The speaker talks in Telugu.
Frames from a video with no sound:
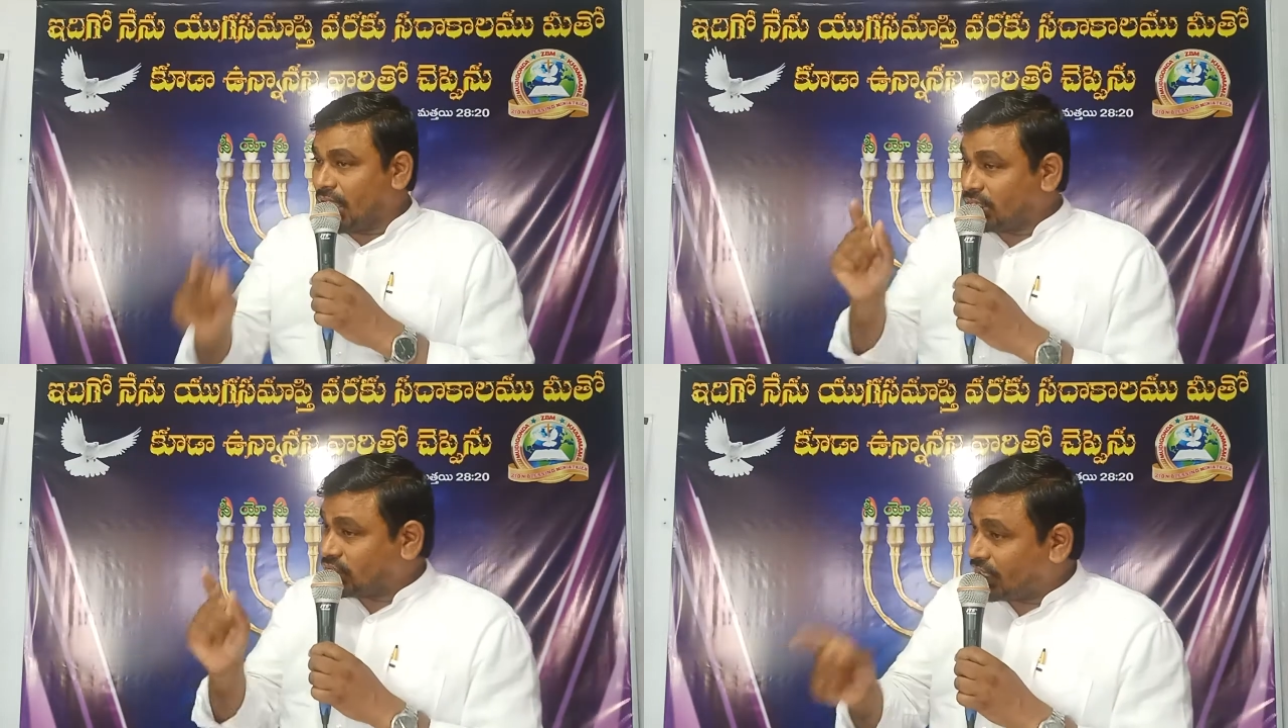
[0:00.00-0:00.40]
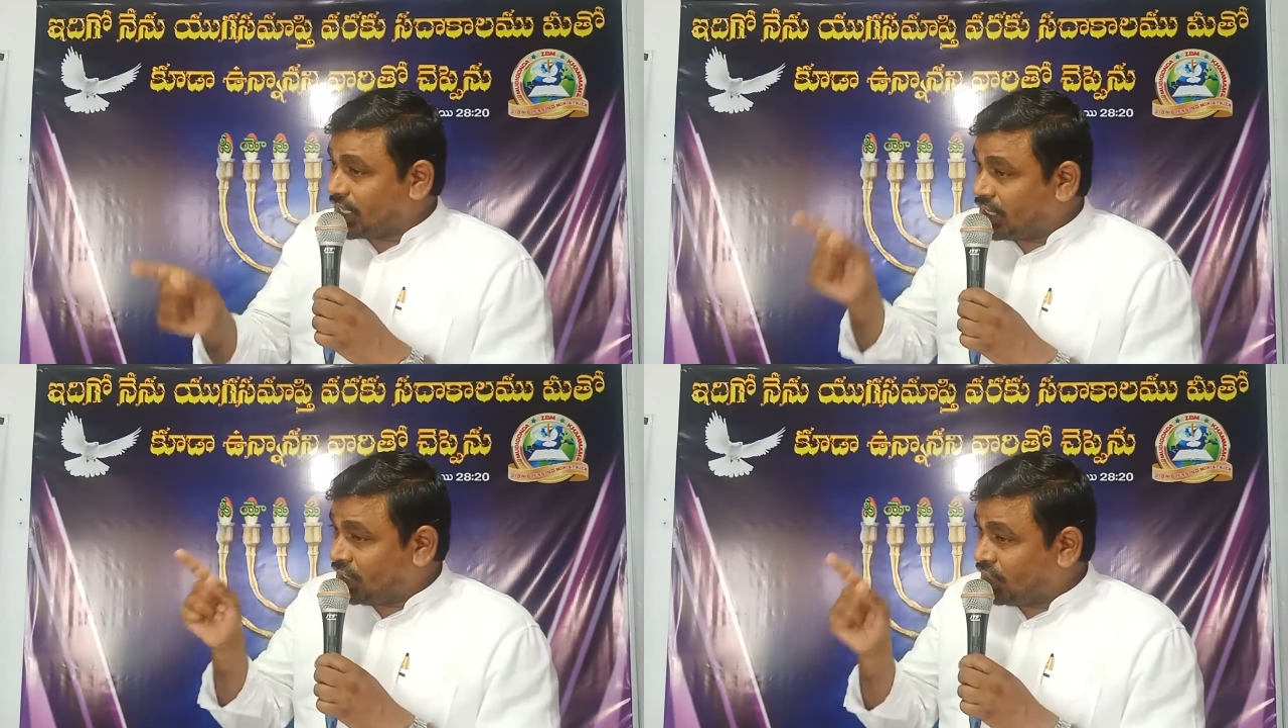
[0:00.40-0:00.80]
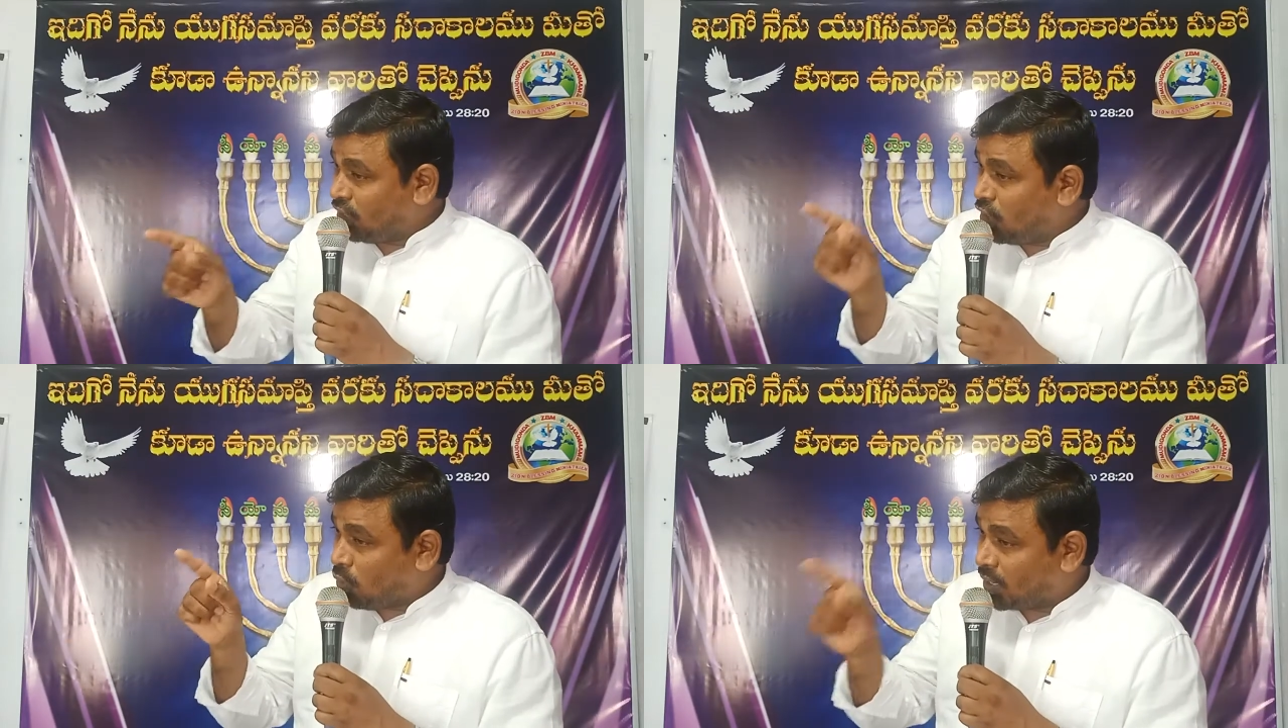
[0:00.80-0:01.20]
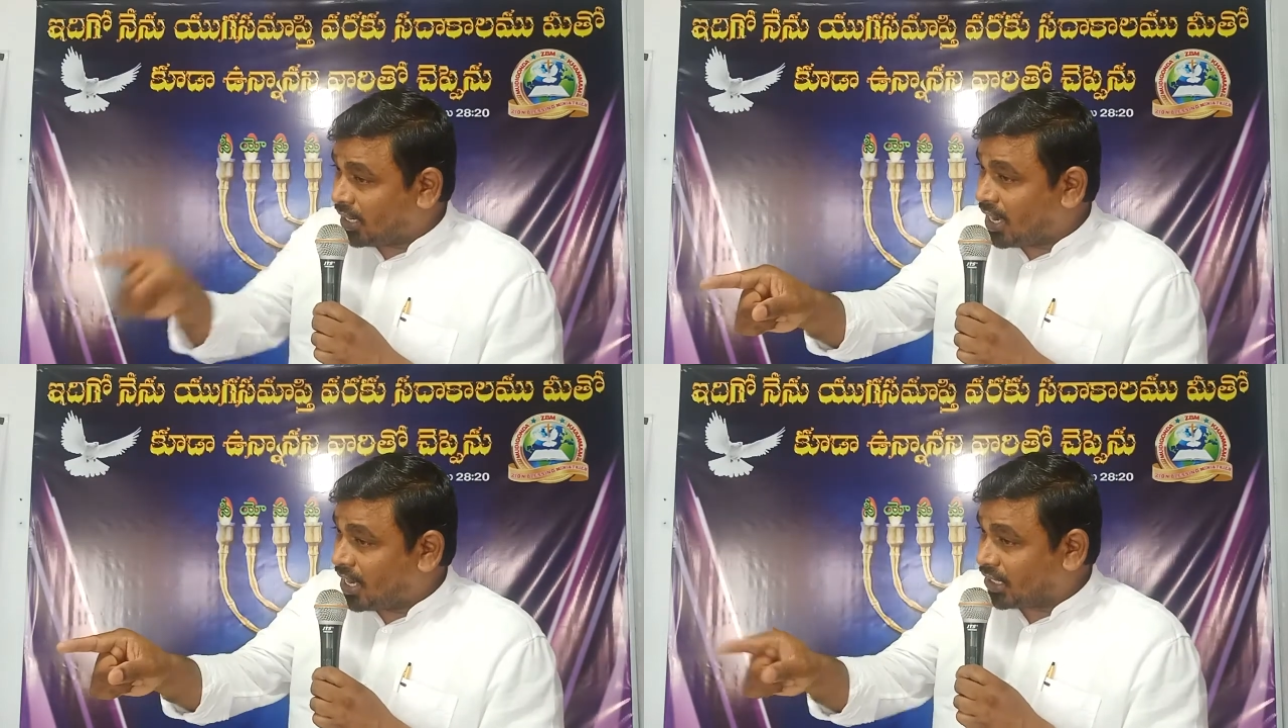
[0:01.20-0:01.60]
ఏసయ్య నీలో
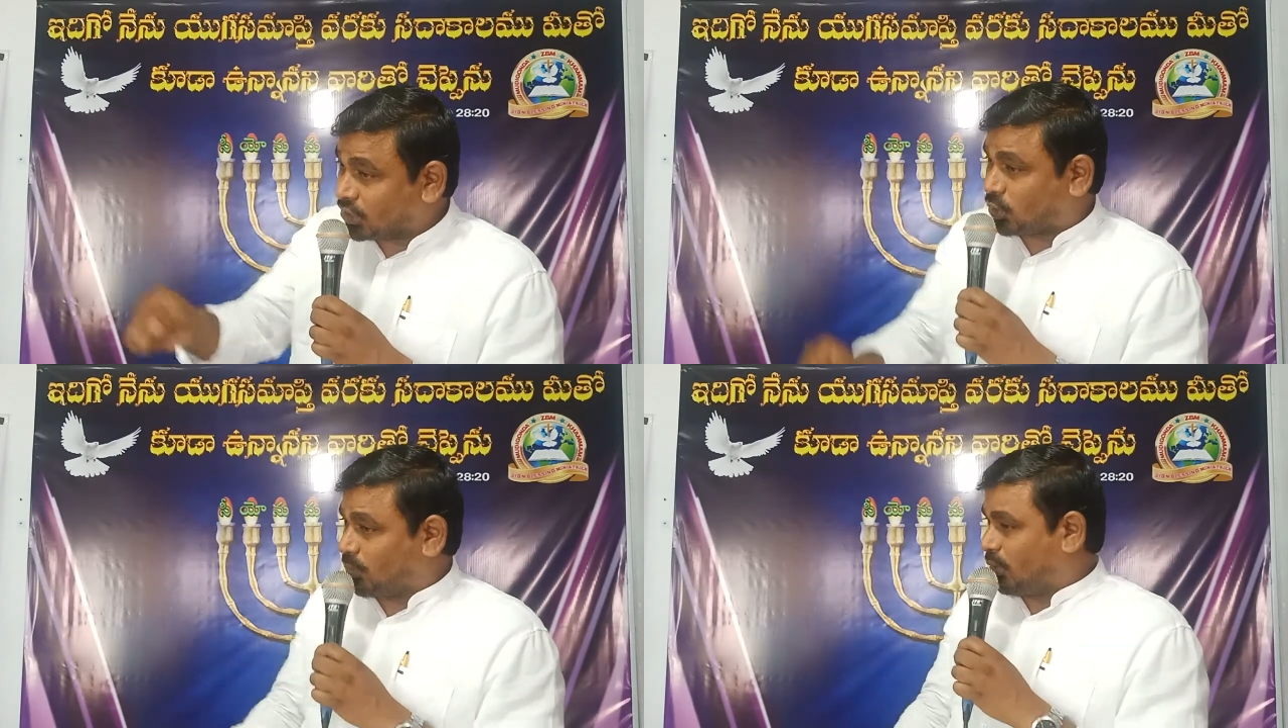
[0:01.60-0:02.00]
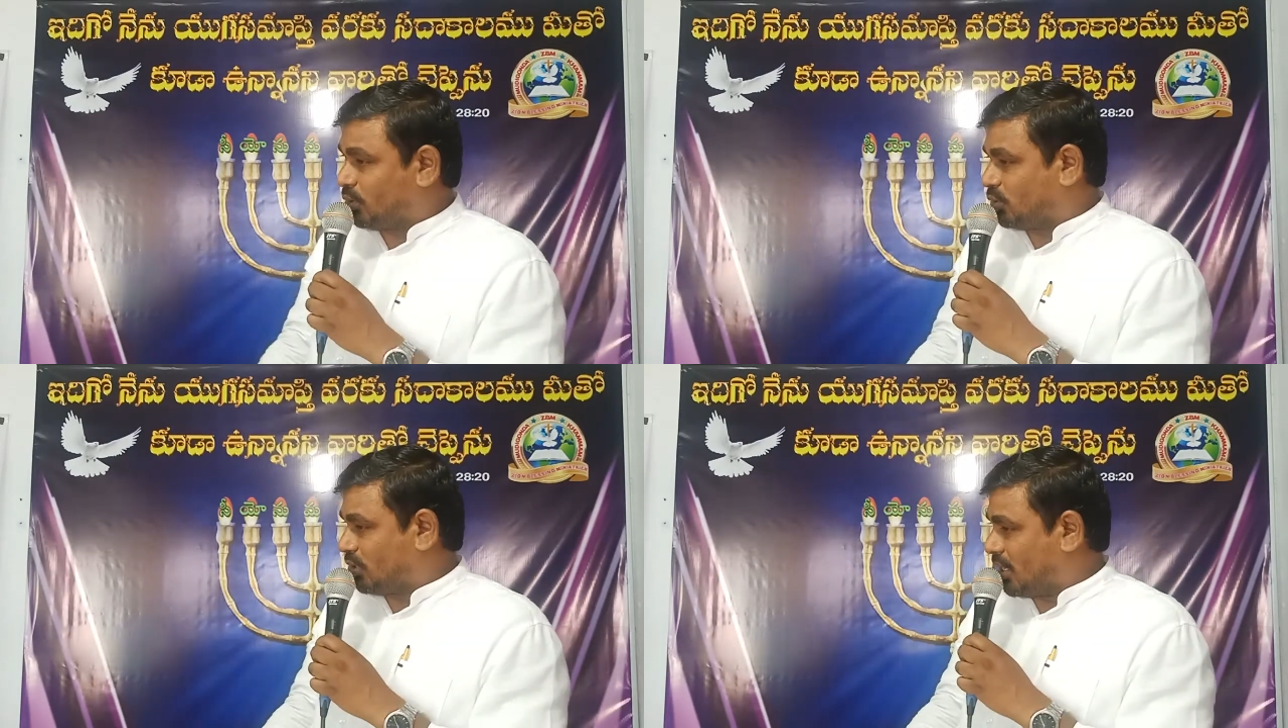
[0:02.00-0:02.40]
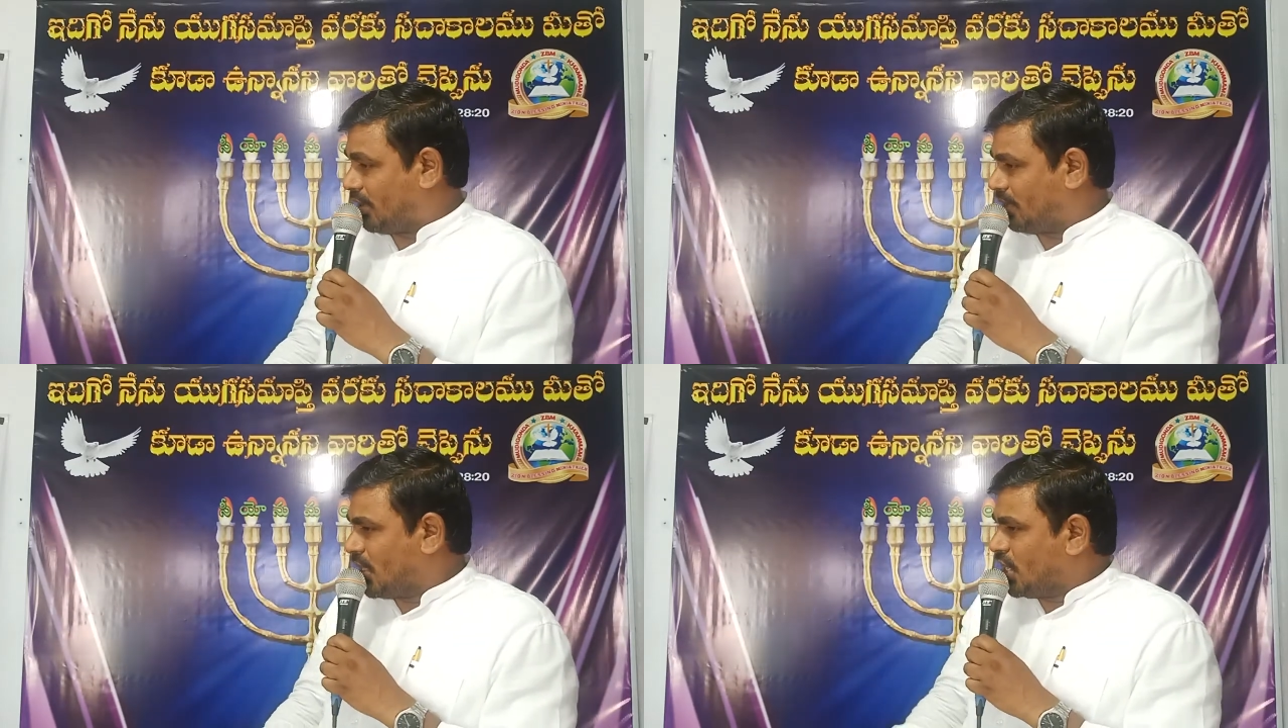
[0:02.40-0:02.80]
ఉండడానికి ఇష్టపడుతున్నాడు